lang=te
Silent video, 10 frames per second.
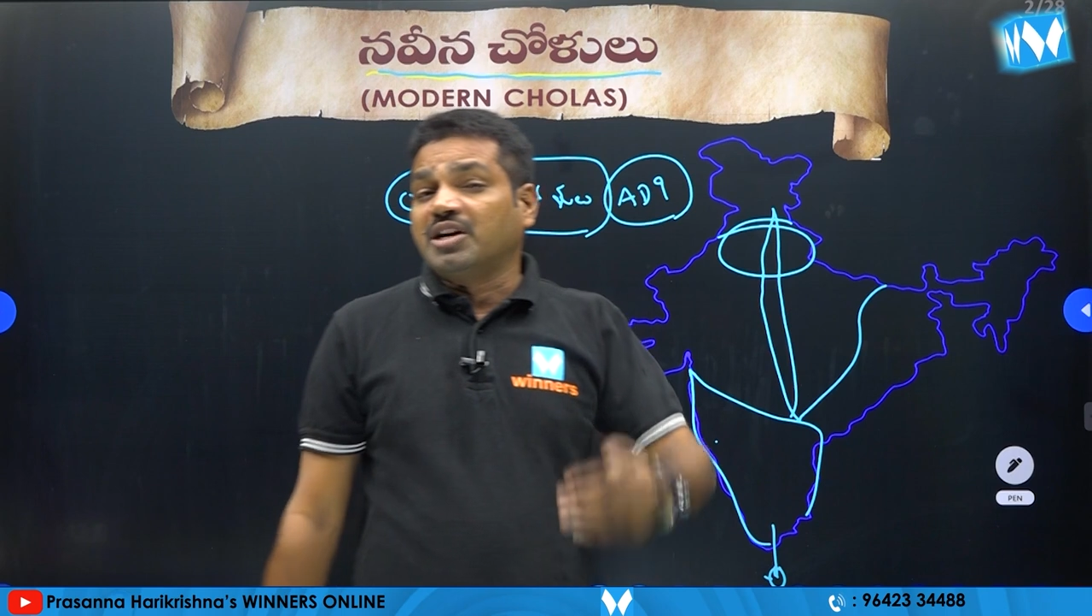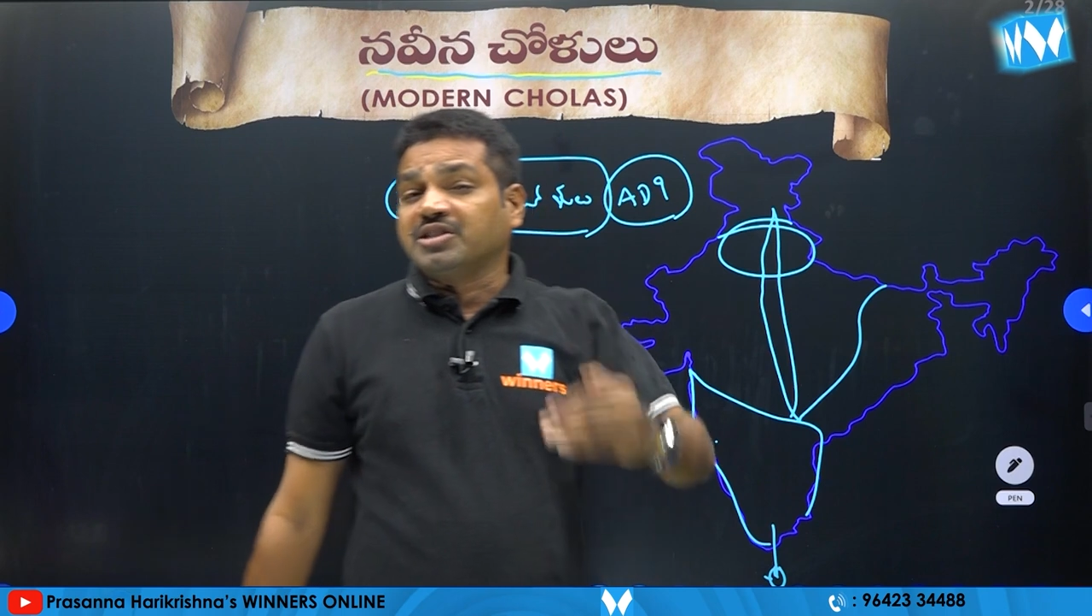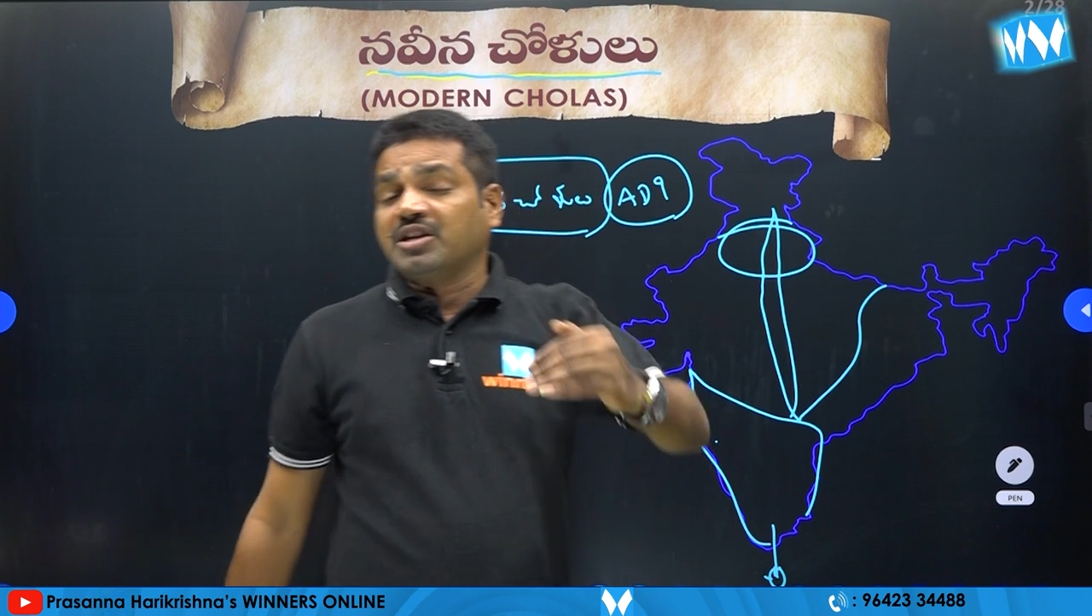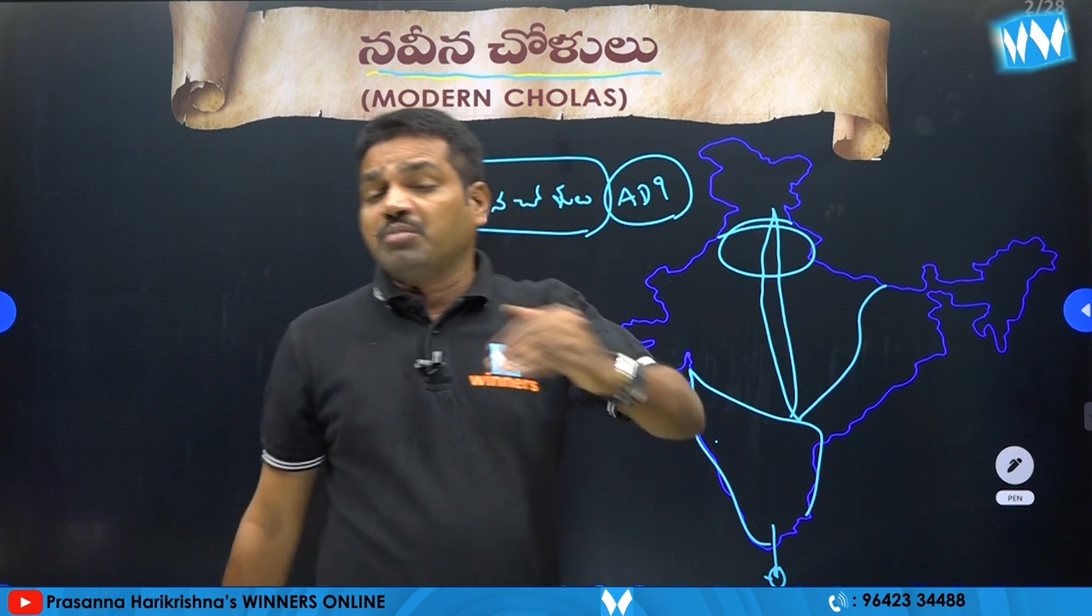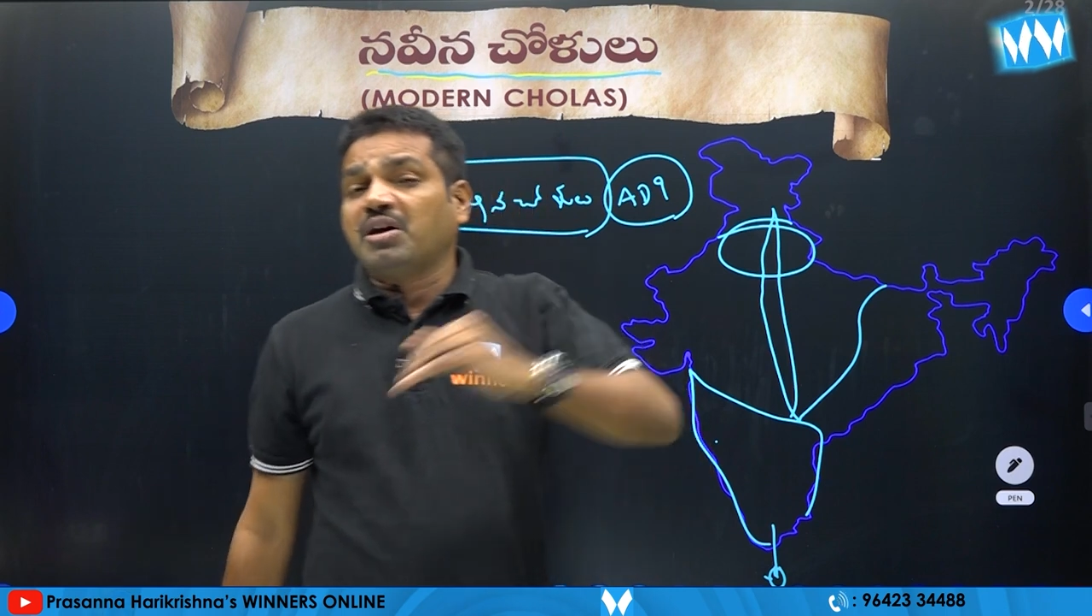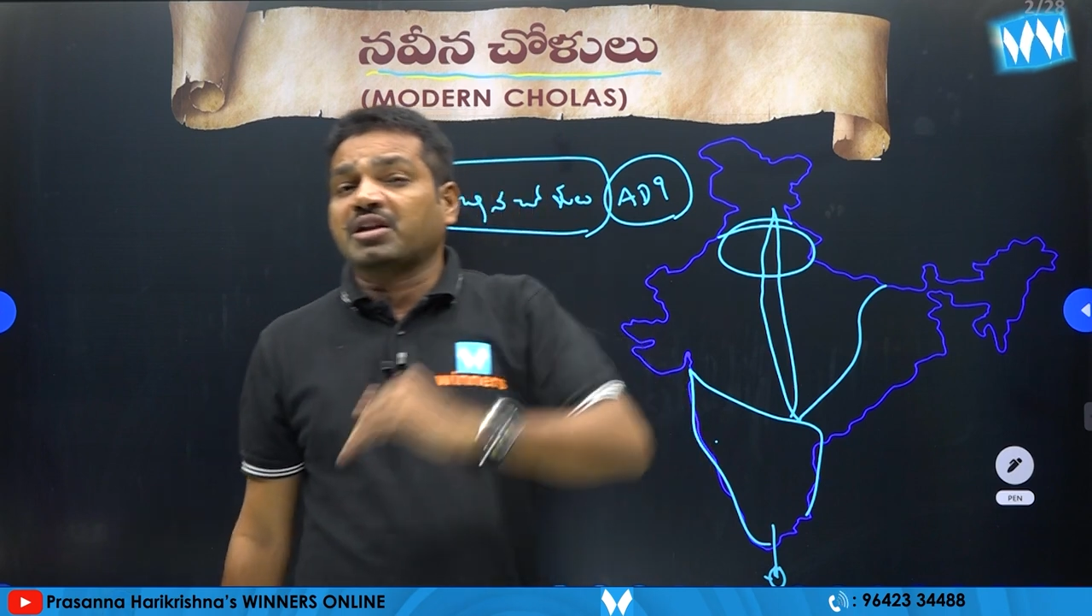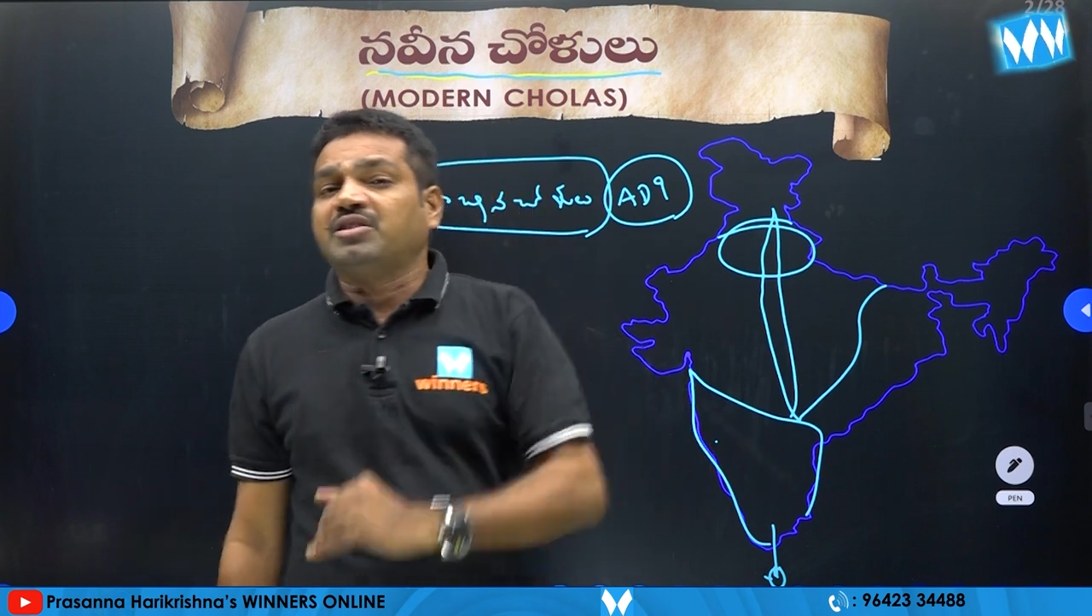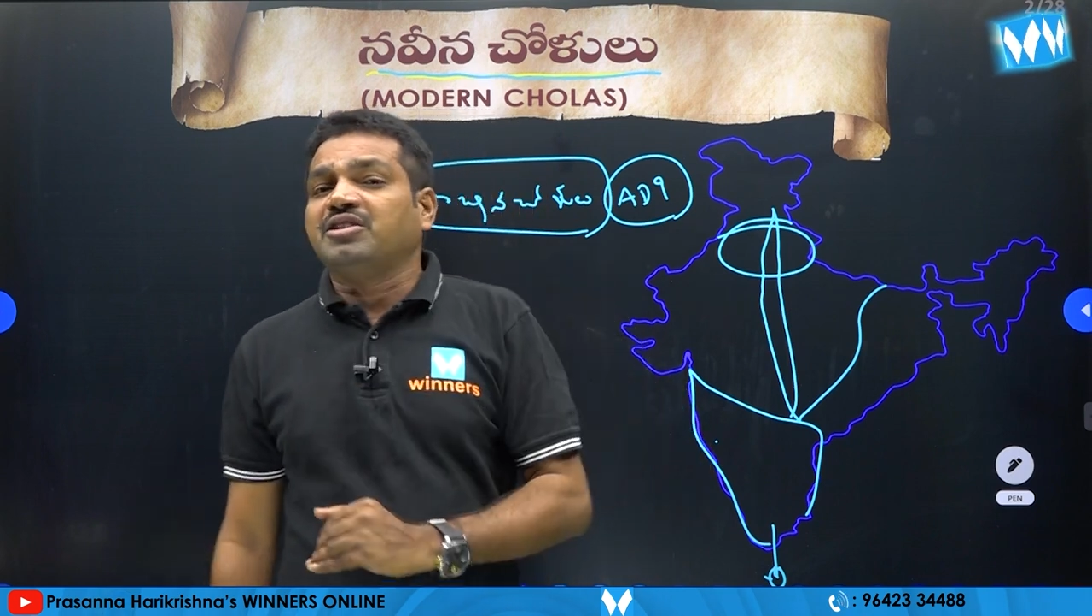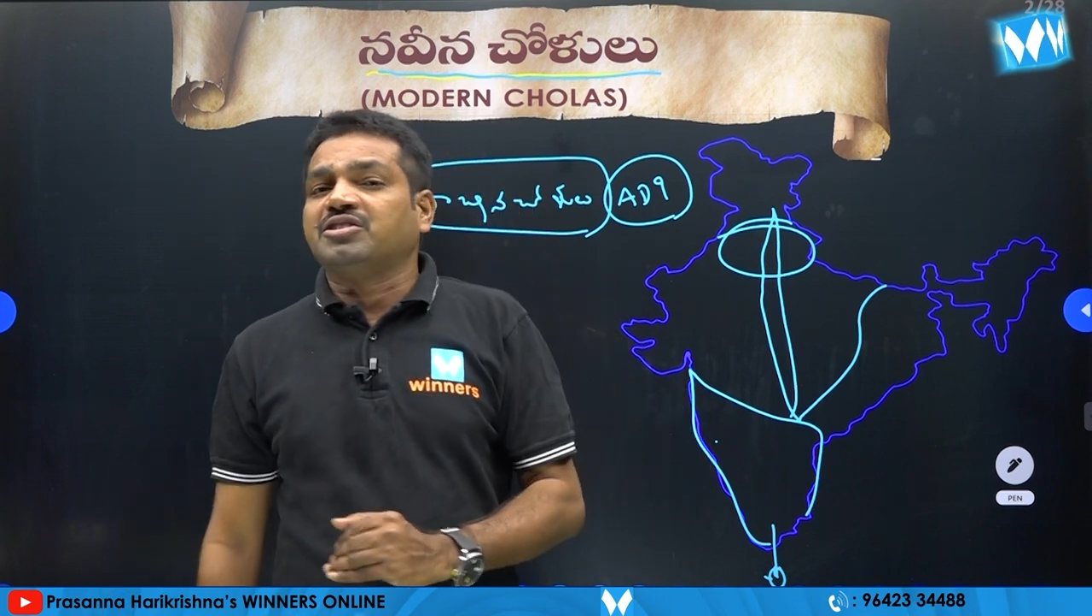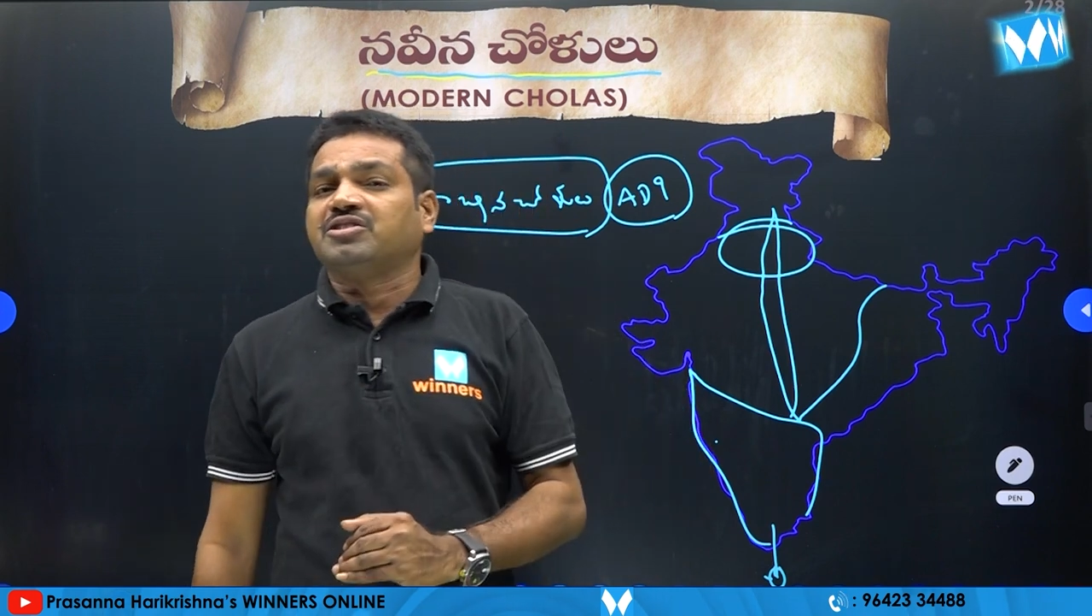దక్షిణ
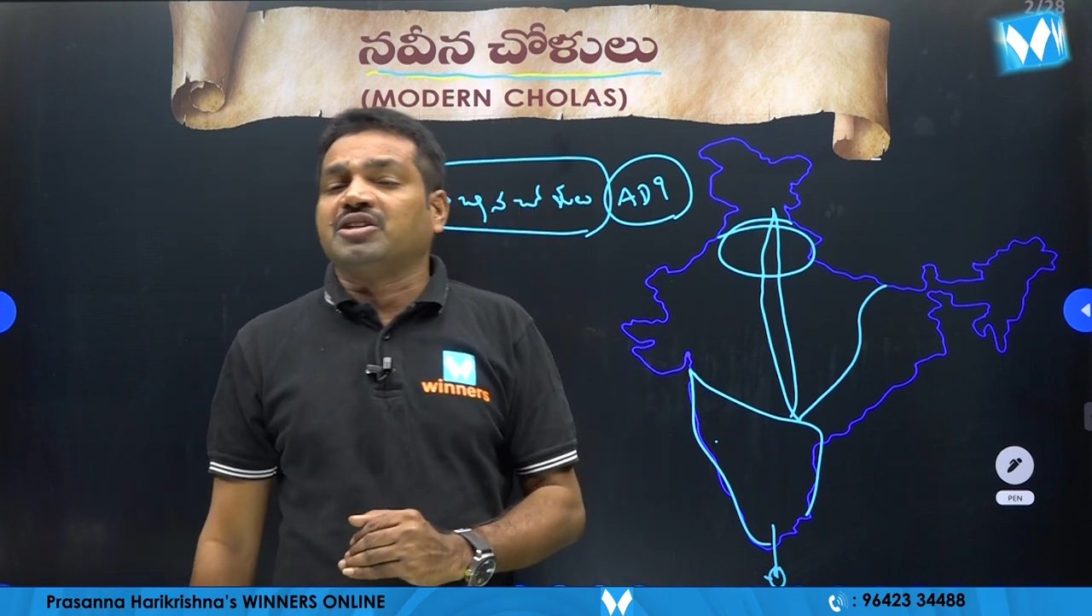భారతదేశ